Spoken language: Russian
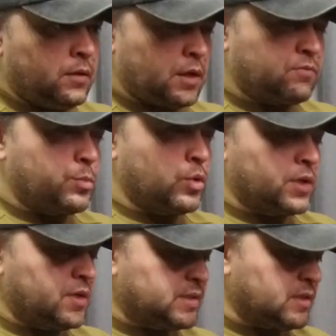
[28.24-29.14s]
Как вы
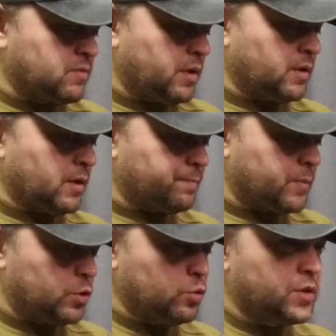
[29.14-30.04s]
поняли из названия,
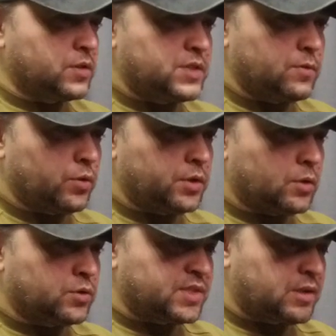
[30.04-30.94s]
тюнинг сегодня
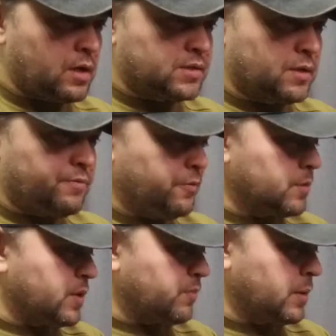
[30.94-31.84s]
от израильской
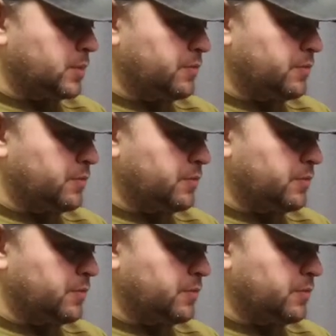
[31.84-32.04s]
фирмы Funk